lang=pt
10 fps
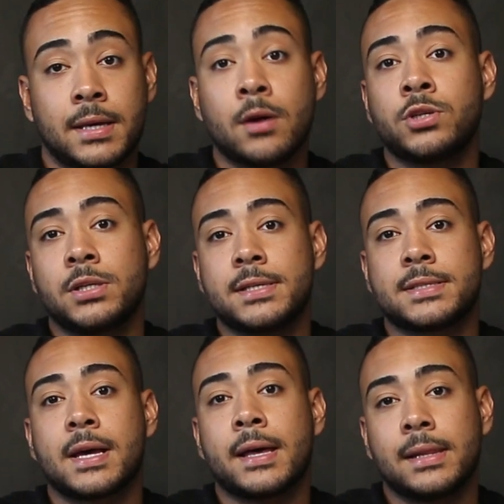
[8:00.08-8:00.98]
quer
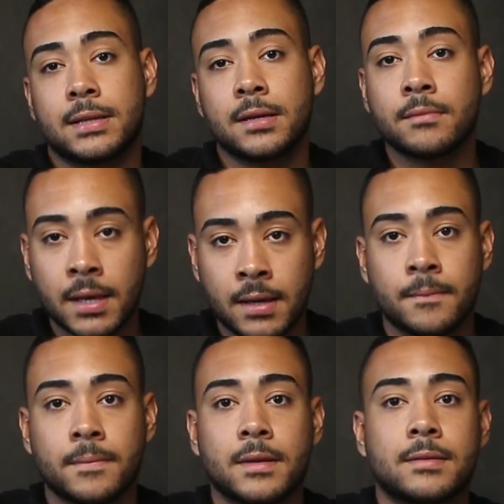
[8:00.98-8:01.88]
utilizar ela
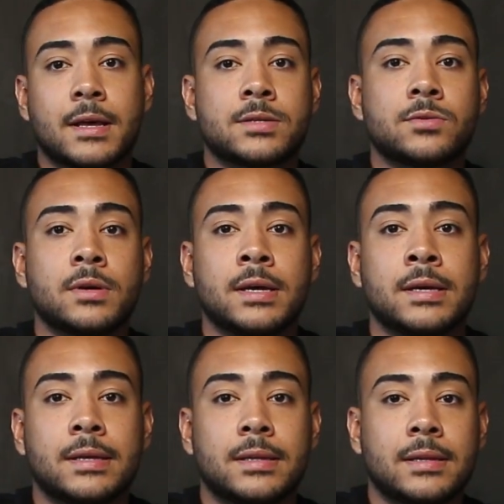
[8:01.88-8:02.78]
também na
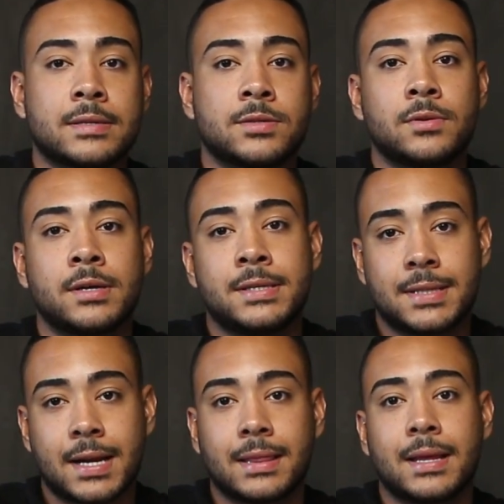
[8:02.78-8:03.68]
sua, na sua
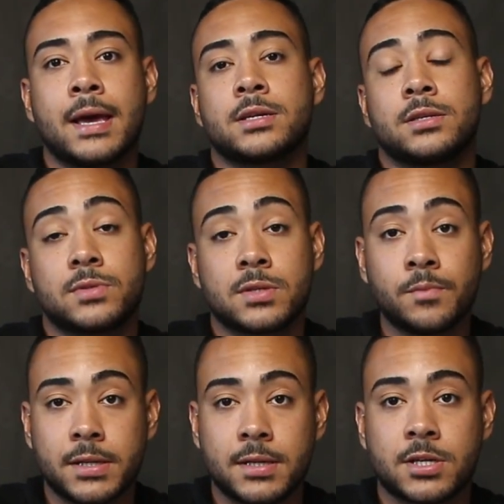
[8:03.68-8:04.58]
estratégia, no seu
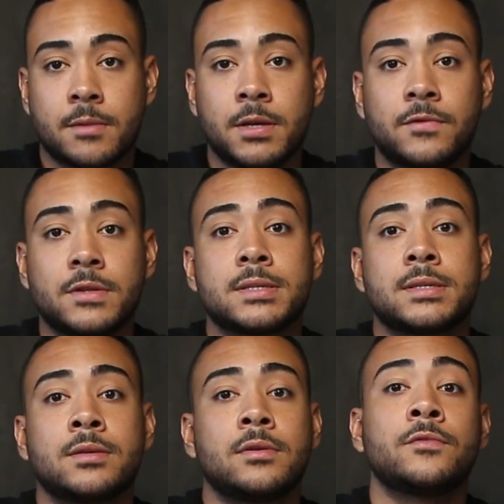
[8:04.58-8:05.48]
planejamento
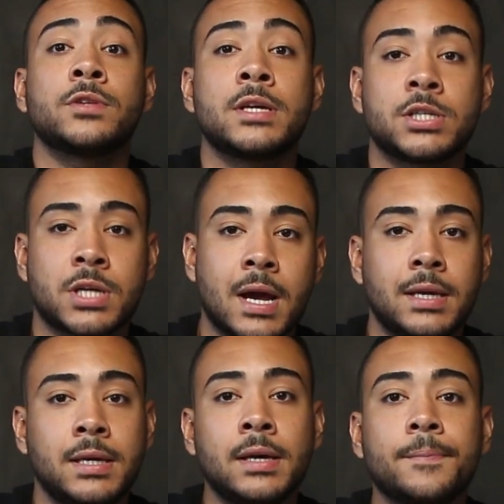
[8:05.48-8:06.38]
financeiro, eu vou deixar
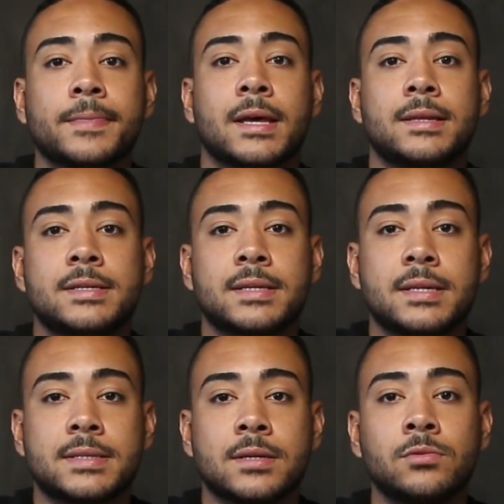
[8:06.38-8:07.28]
aqui na
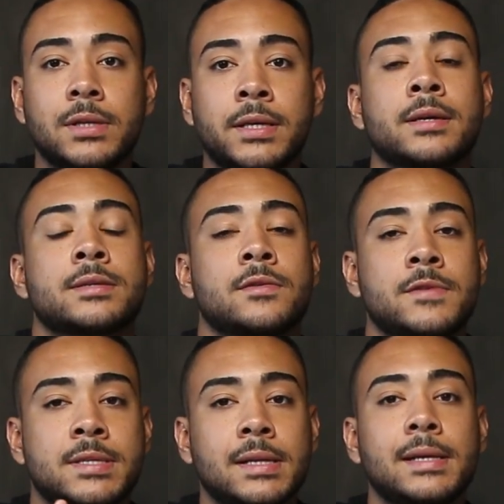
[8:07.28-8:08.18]
descrição o link, é só
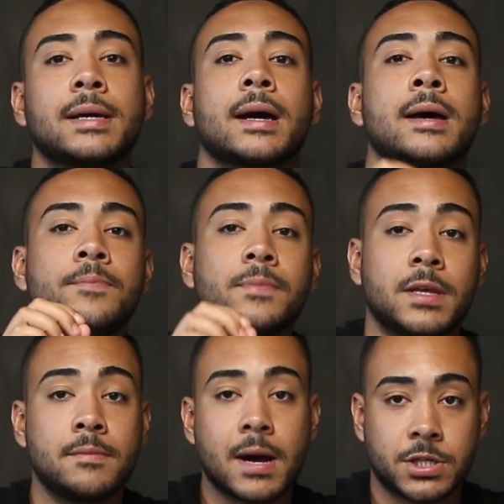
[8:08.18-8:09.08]
você clicar
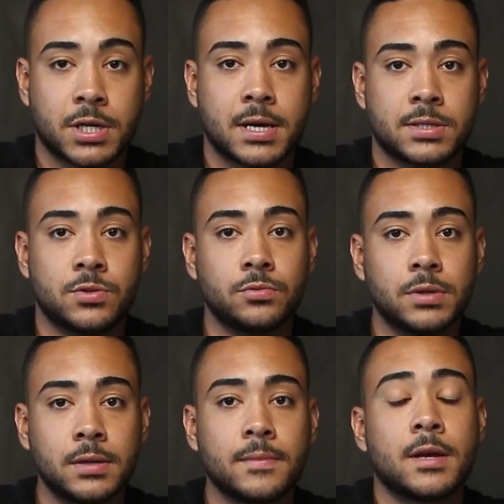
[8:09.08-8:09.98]
e baixar a
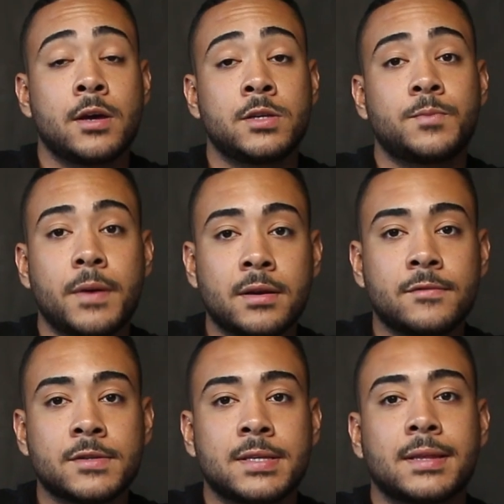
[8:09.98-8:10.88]
sua. Eu espero
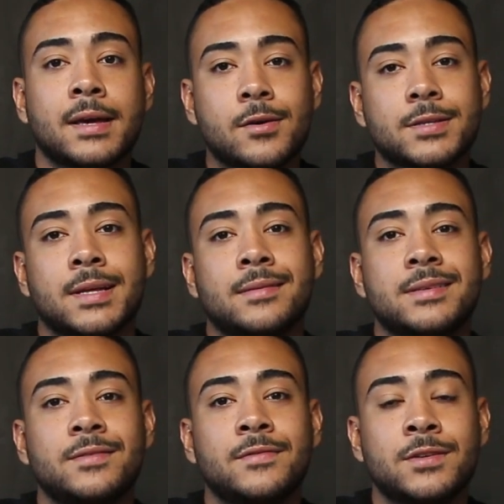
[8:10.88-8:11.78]
que você tenha gostado
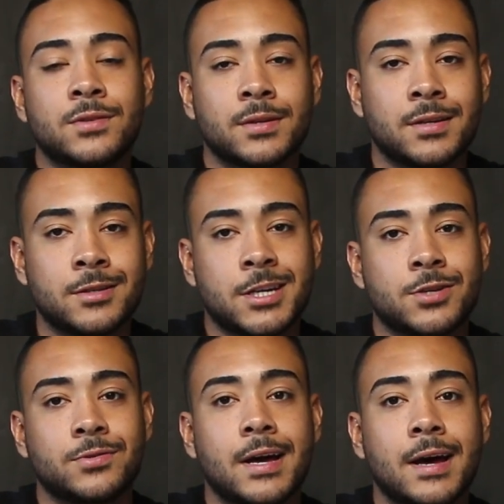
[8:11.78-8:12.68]
desse vídeo, que eu tenha te
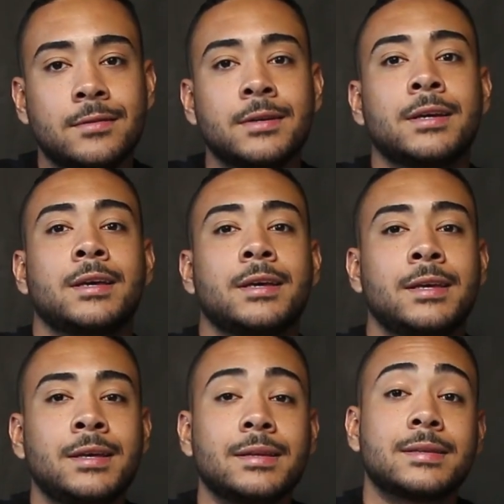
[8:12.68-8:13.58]
ajudado.
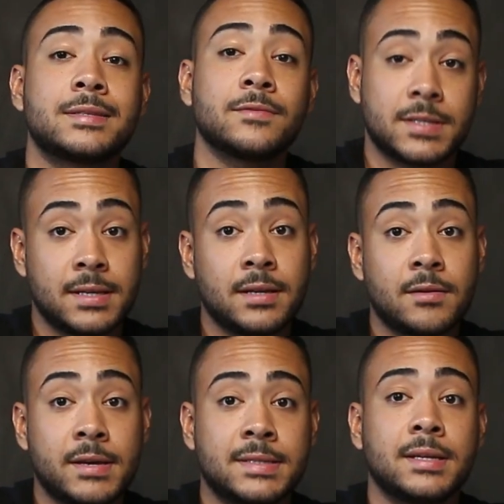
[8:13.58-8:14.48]
E se você ainda
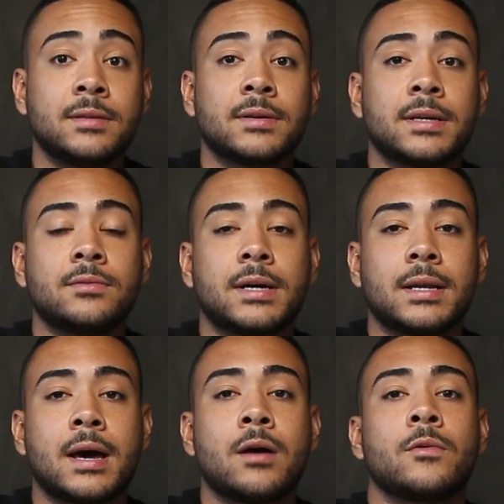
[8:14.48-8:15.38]
não é inscrito aqui no
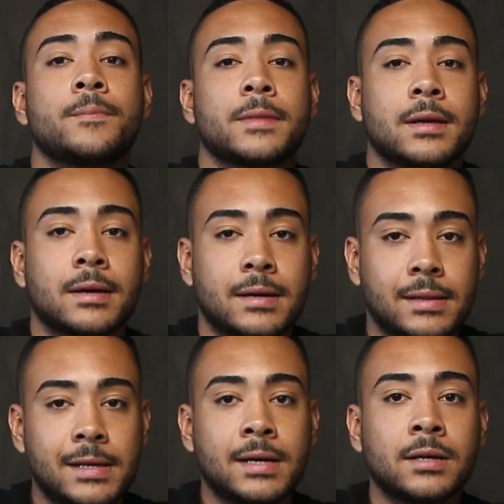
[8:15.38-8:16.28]
canal,
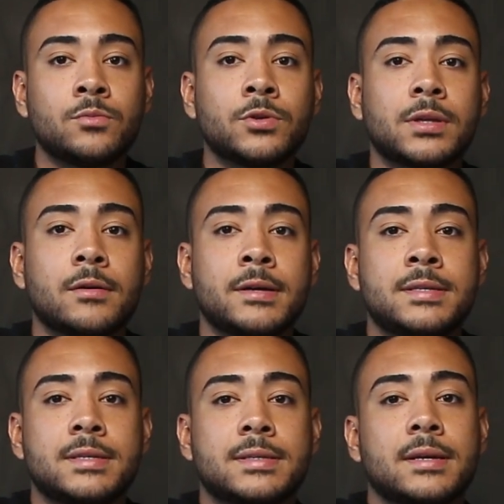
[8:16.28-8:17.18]
clica no botão aí de
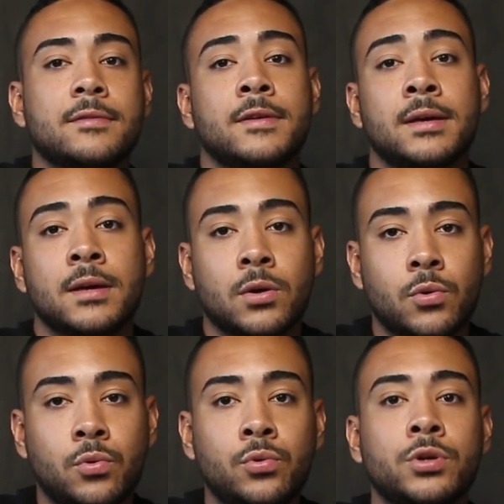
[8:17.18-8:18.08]
se
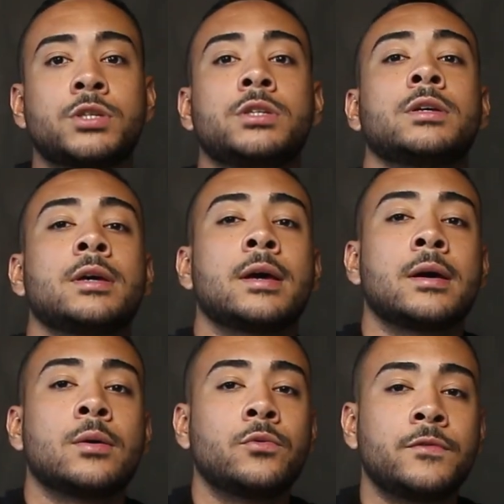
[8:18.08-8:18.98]
inscrever, curte
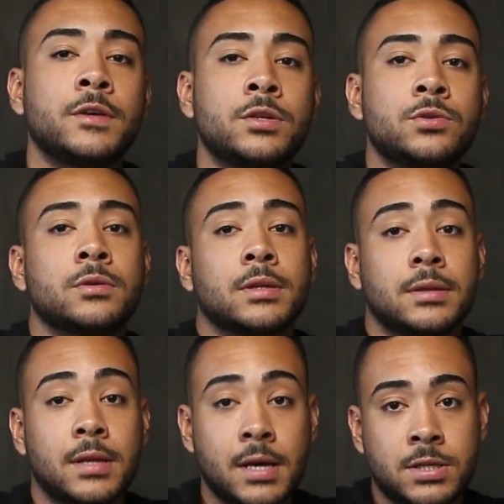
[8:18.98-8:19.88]
o vídeo,
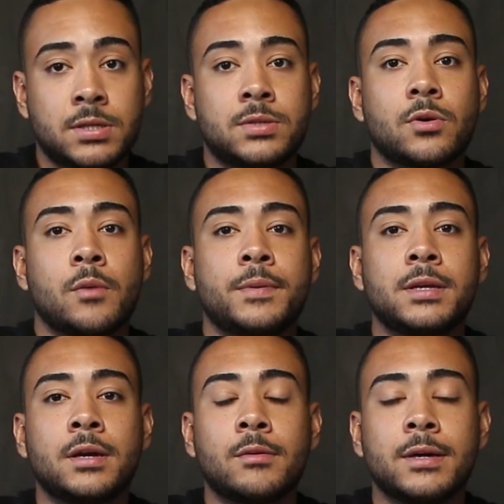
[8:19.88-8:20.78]
deixe sua
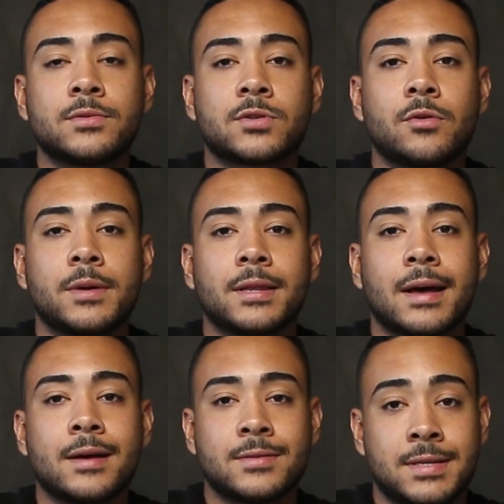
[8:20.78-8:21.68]
opinião aí nos
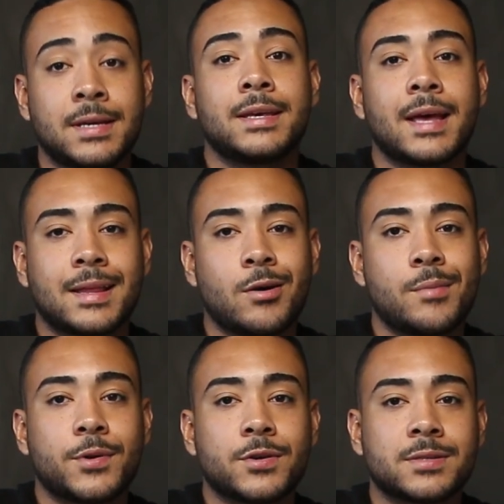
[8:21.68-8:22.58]
comentários e até uma
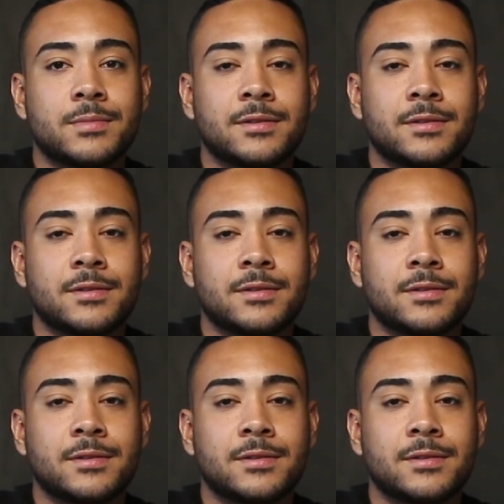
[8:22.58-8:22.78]
próxima.